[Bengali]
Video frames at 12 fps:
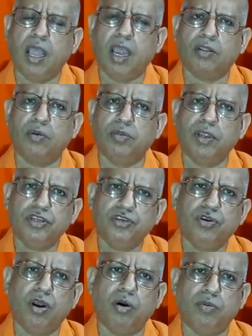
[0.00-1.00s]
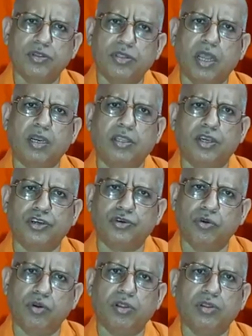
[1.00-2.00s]
একদম নিঃস্ব অবস্থায় রাজা
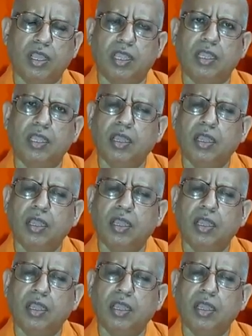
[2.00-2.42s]
সুরতকে